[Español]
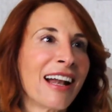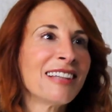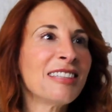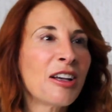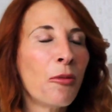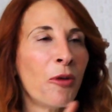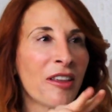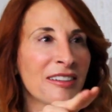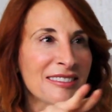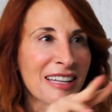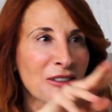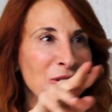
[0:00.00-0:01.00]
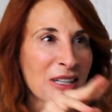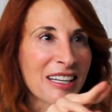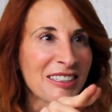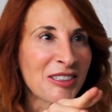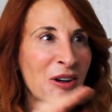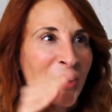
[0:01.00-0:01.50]
Era así como, están
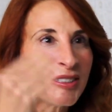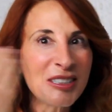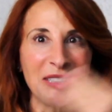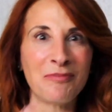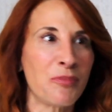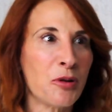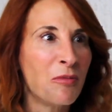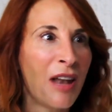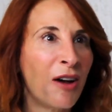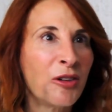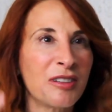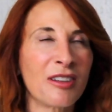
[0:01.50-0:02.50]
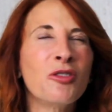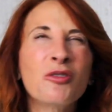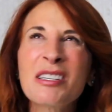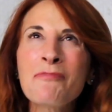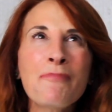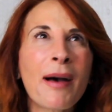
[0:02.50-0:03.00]
ustedes dos y pum, la otra. Y
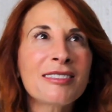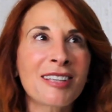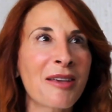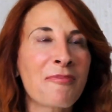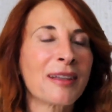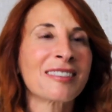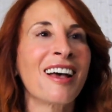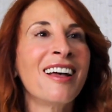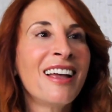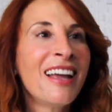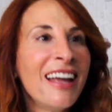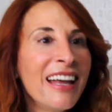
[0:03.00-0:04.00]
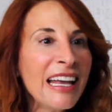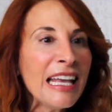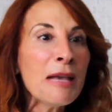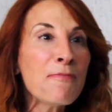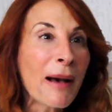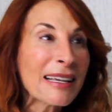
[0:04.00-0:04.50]
yo, ¿qué pasa? ¿Qué pasa?
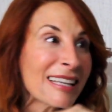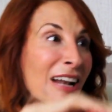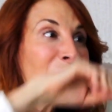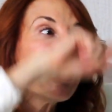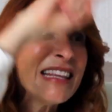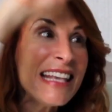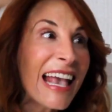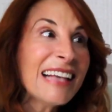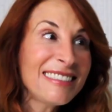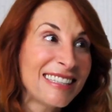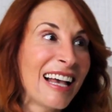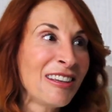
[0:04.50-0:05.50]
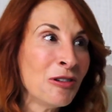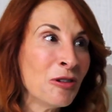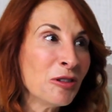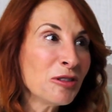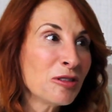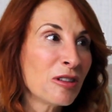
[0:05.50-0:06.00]
Y pasaron 10
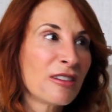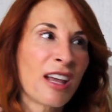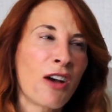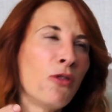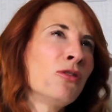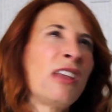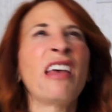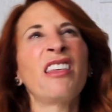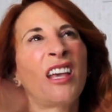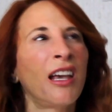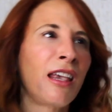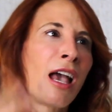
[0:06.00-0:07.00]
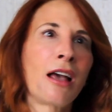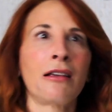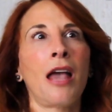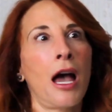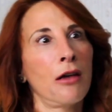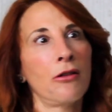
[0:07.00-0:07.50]
años, de, un día dije,
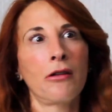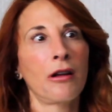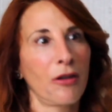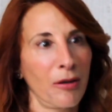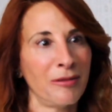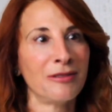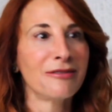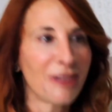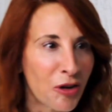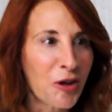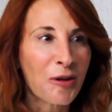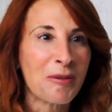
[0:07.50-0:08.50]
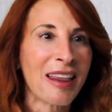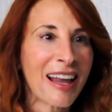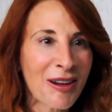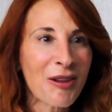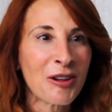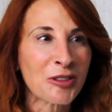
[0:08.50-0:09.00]
ya, ya, yo creo que tengo que
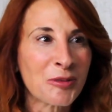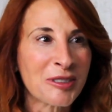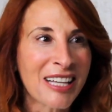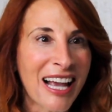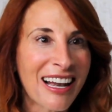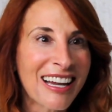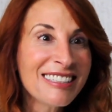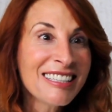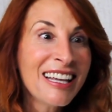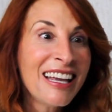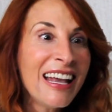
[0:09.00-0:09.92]
olvidarlo de los musicales.